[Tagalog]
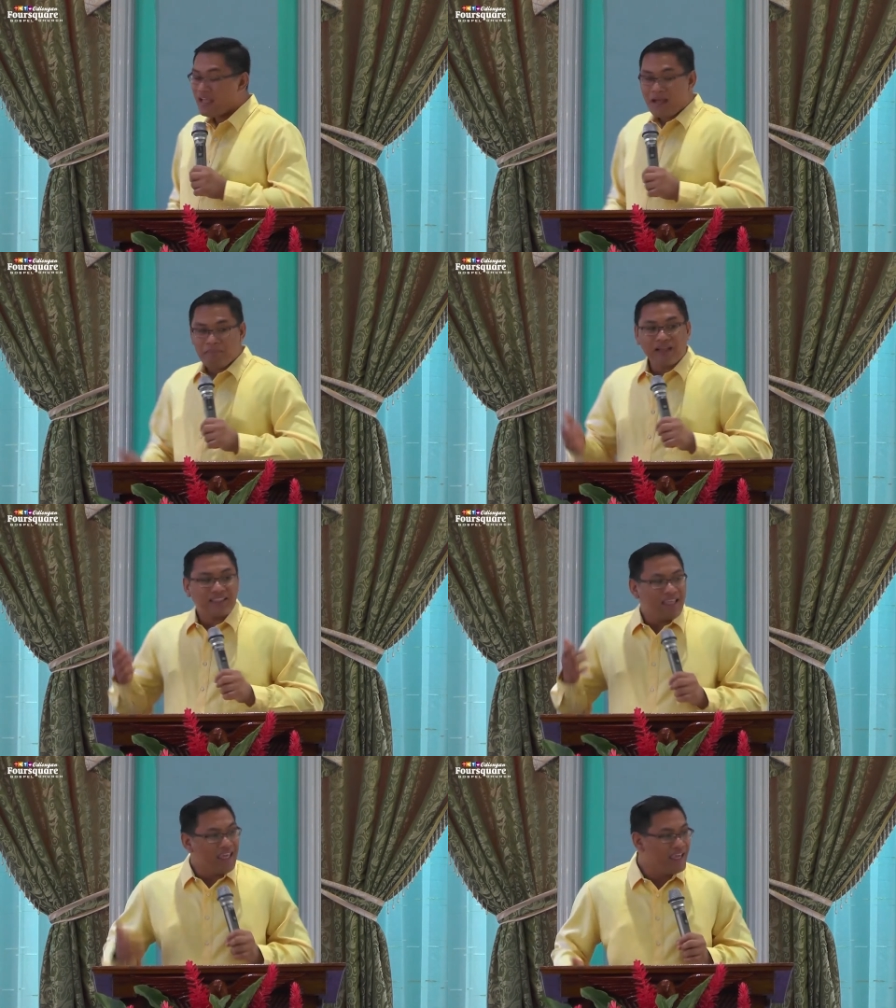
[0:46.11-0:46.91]
But
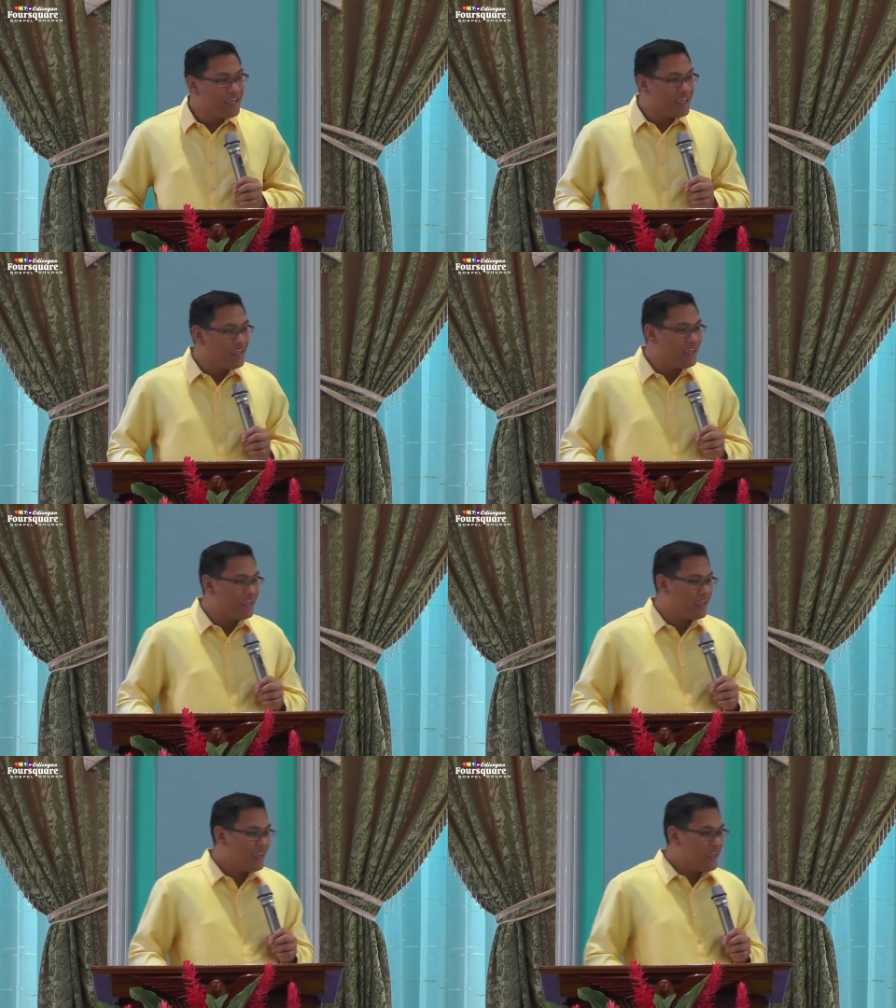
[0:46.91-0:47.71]
he
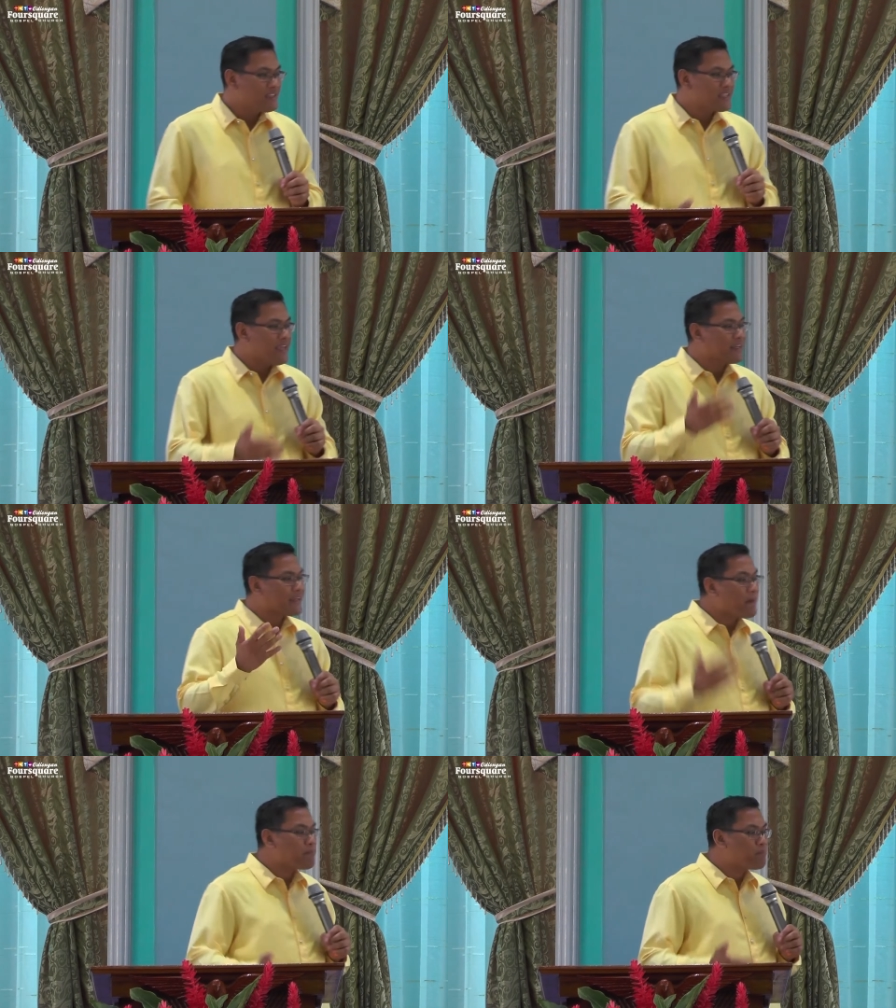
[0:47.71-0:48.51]
is a
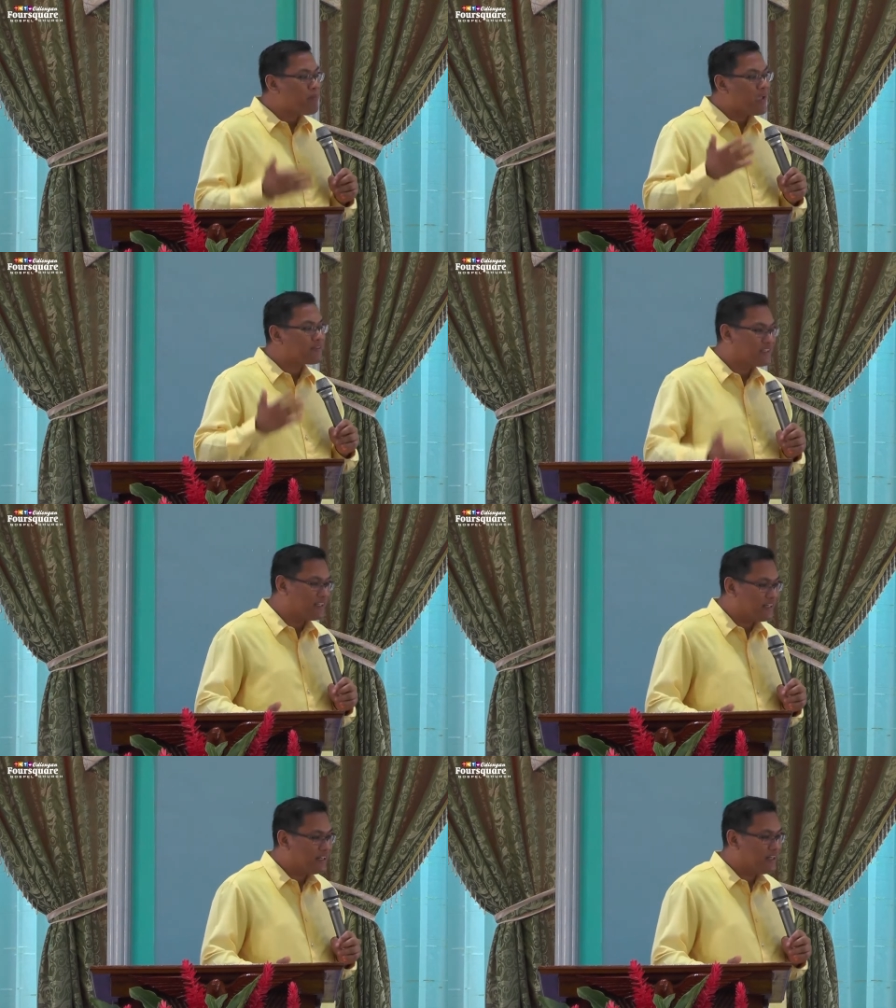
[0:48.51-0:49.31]

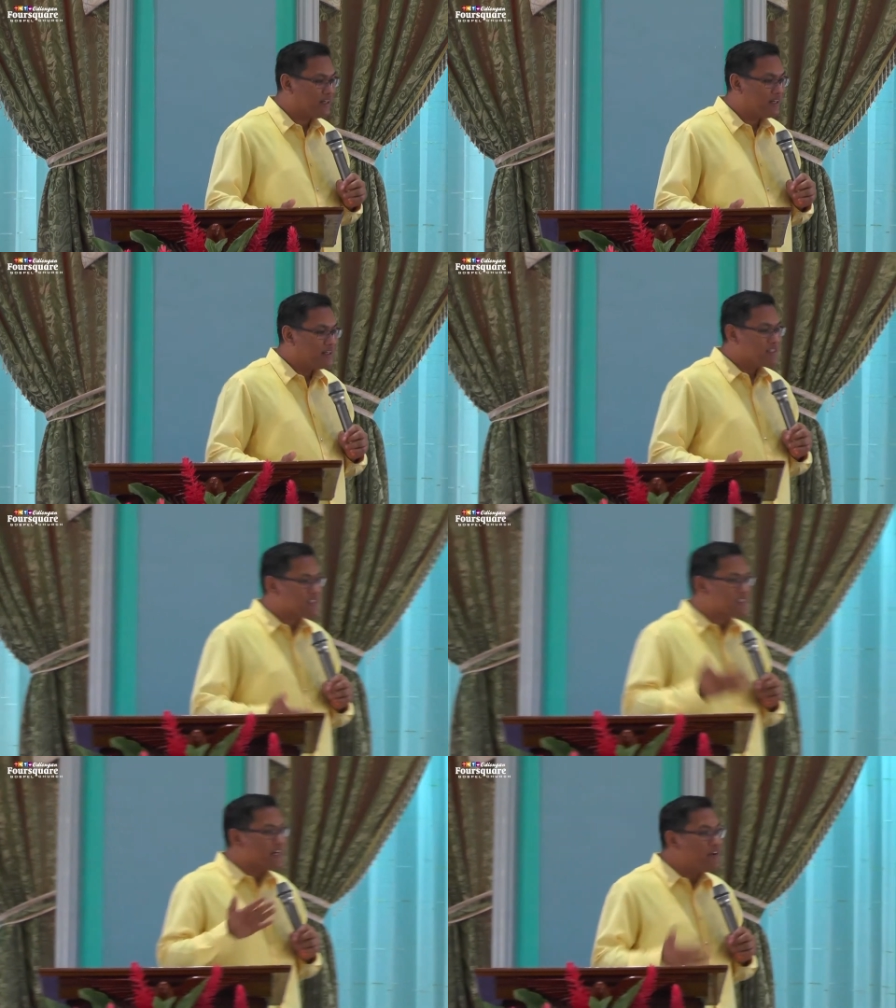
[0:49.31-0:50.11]
cupbearer
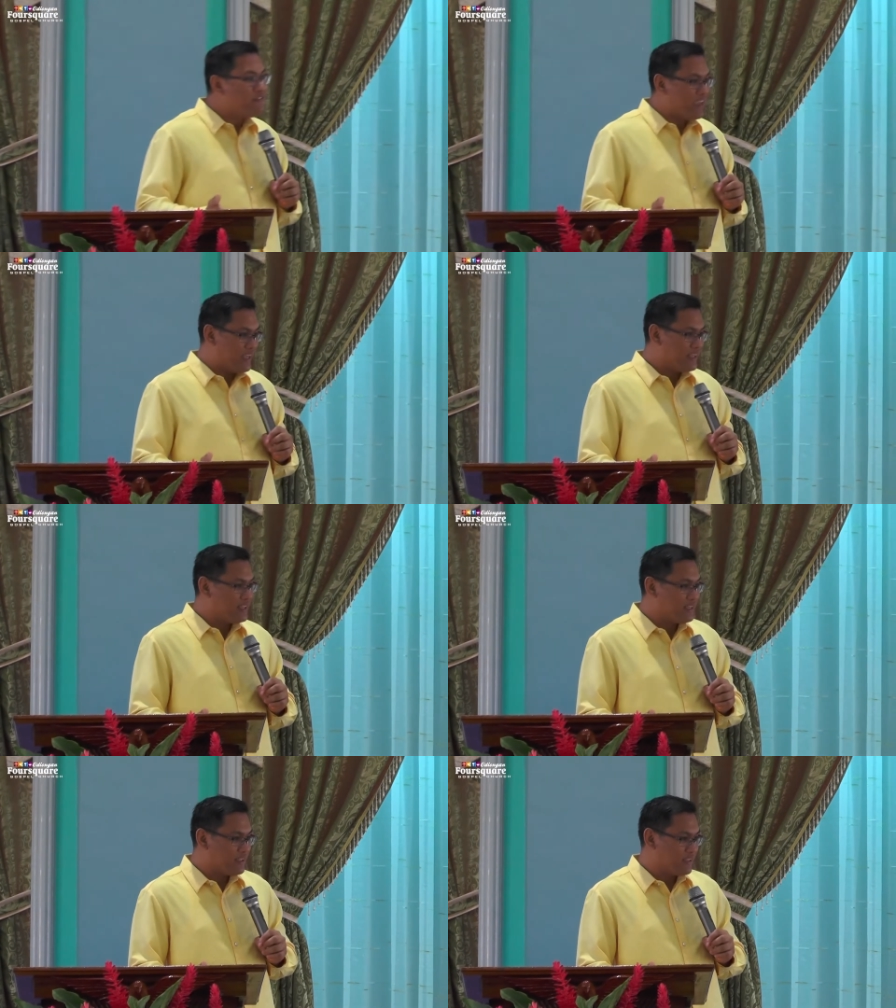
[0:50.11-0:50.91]

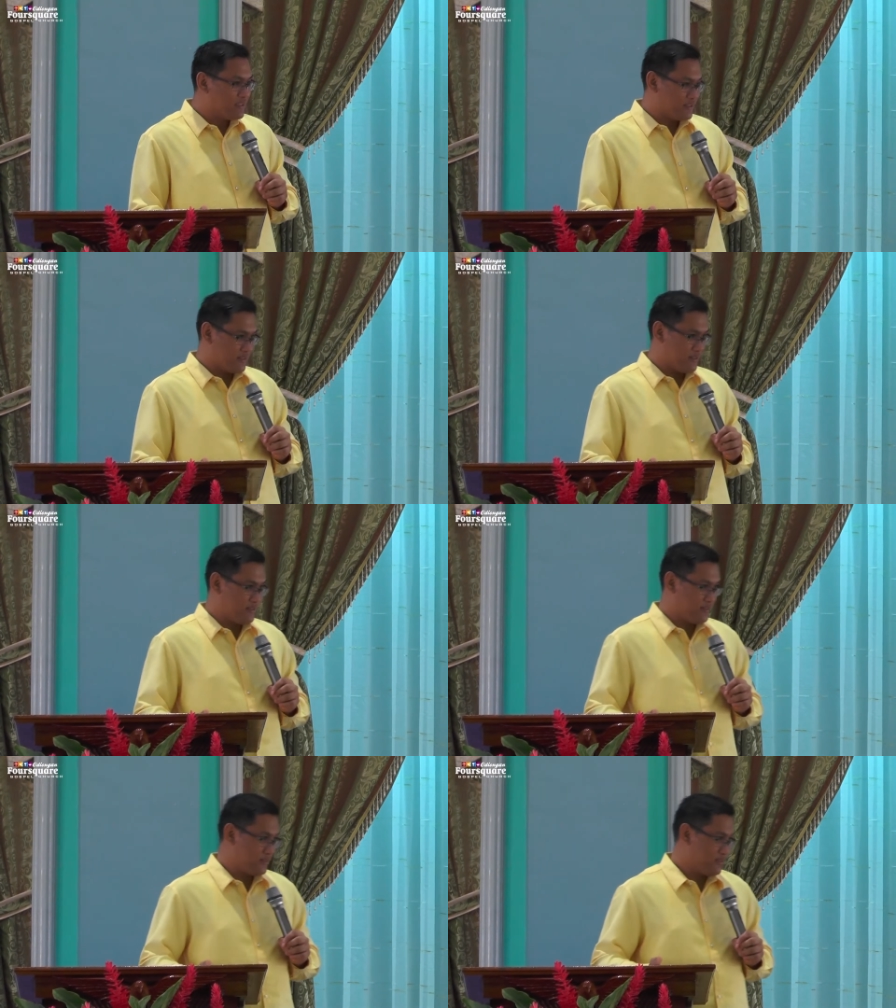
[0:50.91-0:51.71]
serving
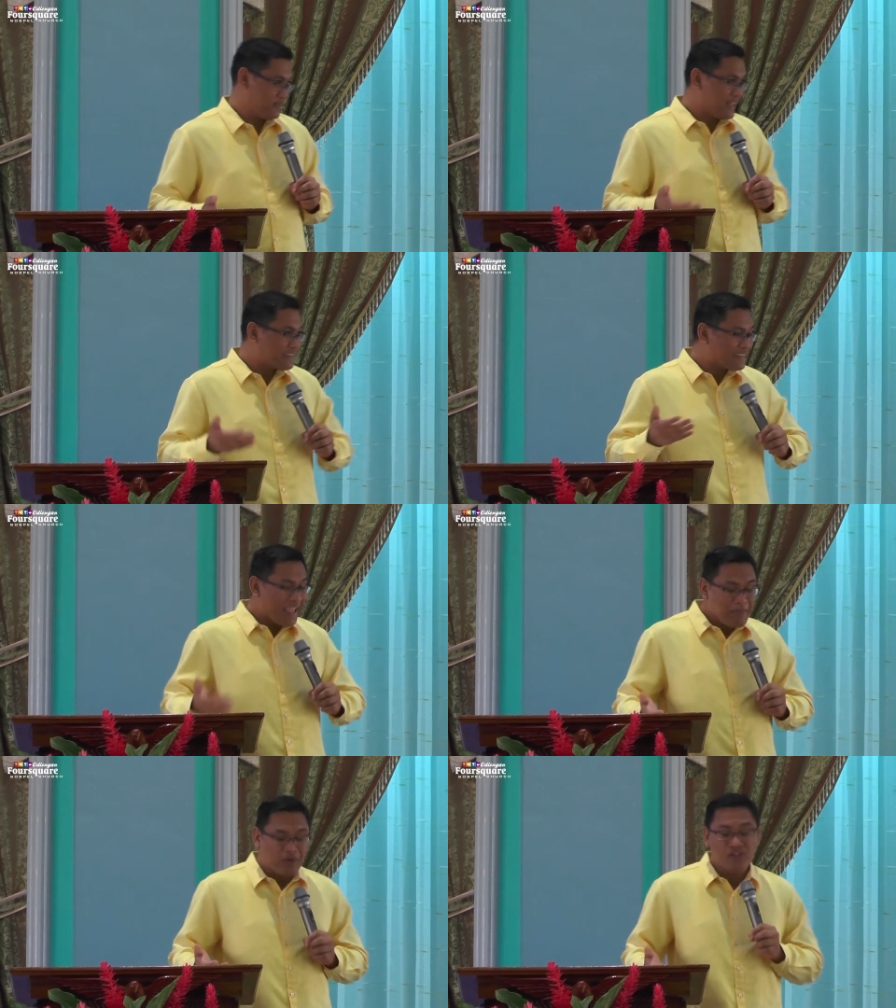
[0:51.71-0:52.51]
the
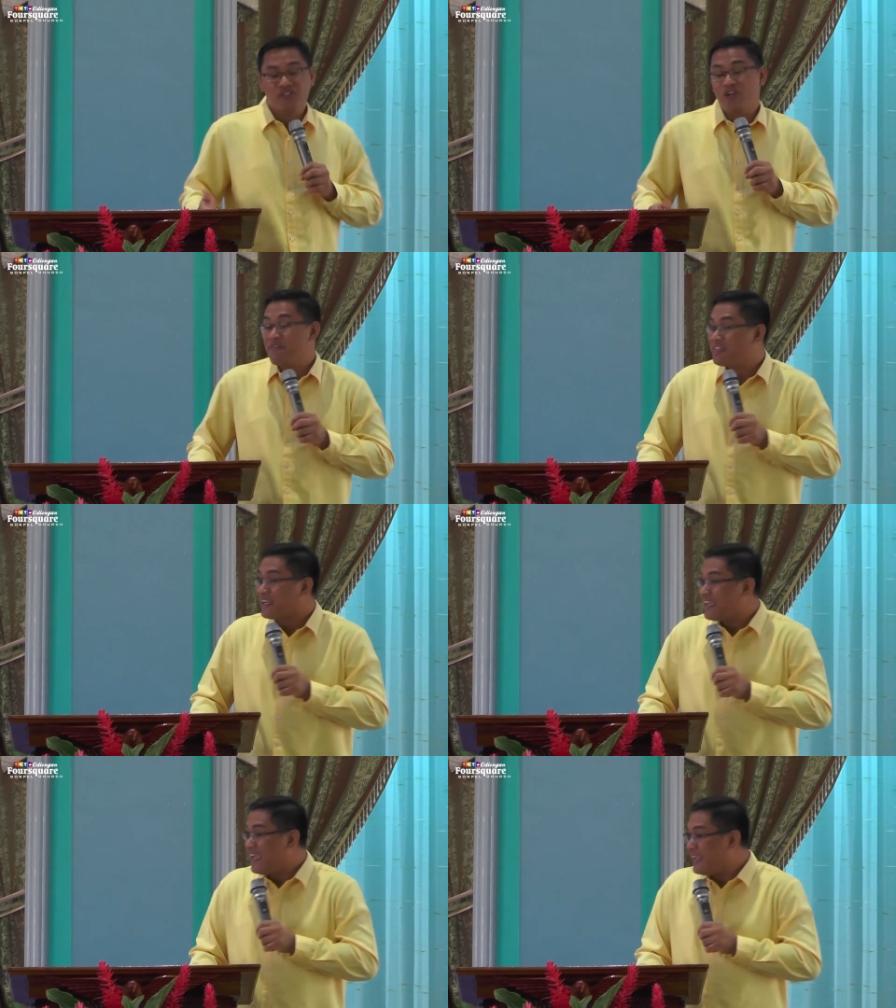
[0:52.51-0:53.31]
tables of the
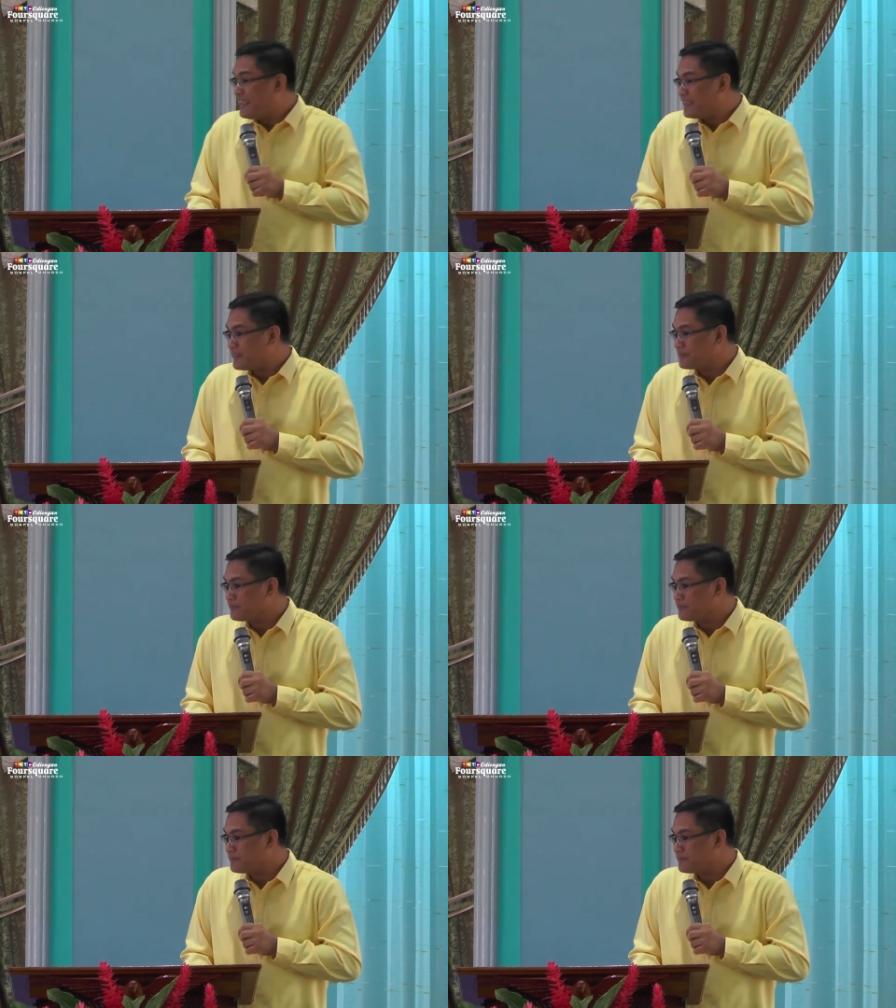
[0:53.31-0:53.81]
king.